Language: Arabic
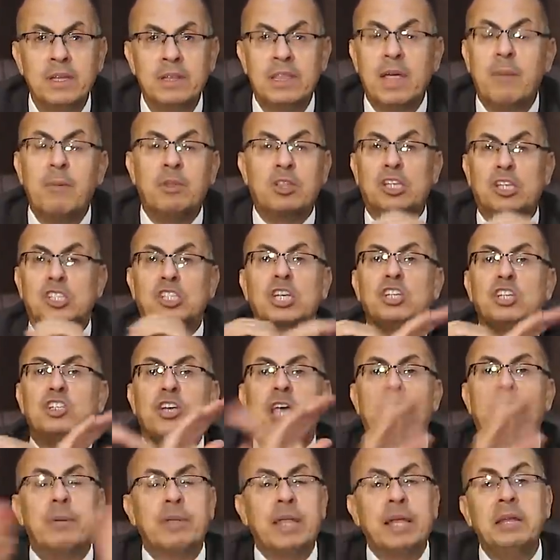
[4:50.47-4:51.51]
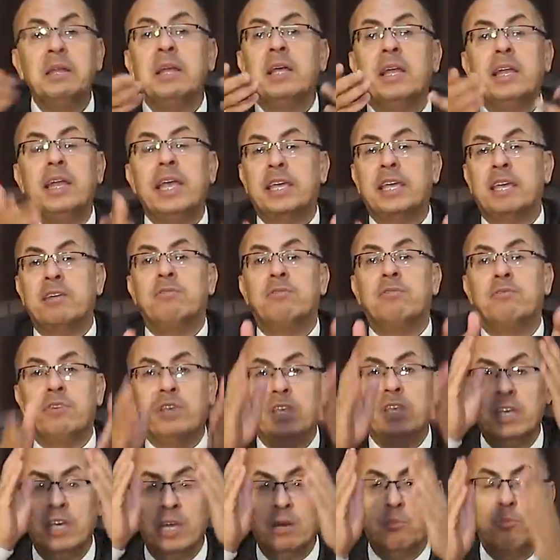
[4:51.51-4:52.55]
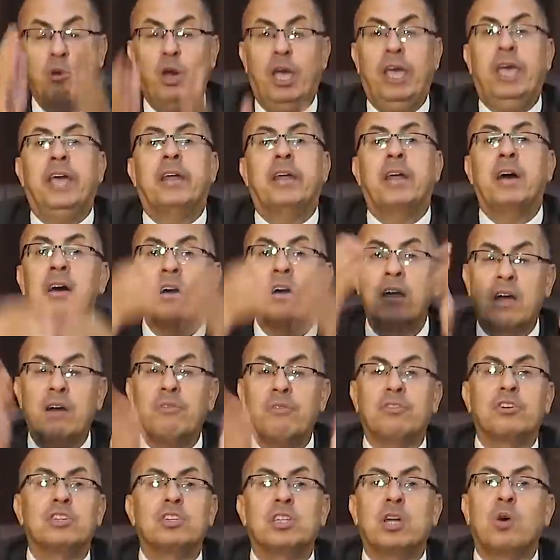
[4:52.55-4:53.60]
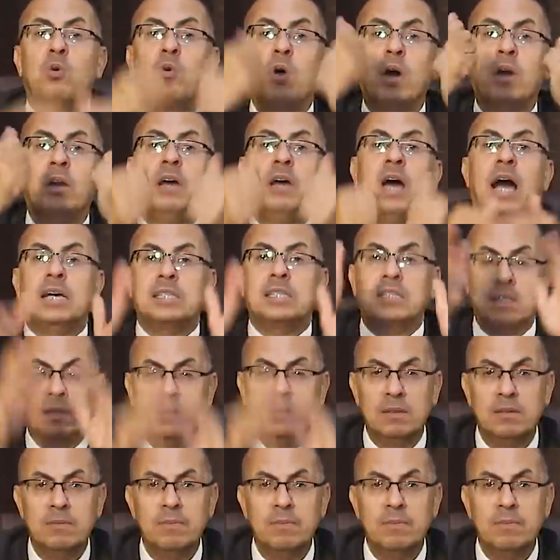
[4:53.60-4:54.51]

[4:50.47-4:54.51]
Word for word: ده ما تحصلش ابدا لكن في البحيره كفر الدوار حصل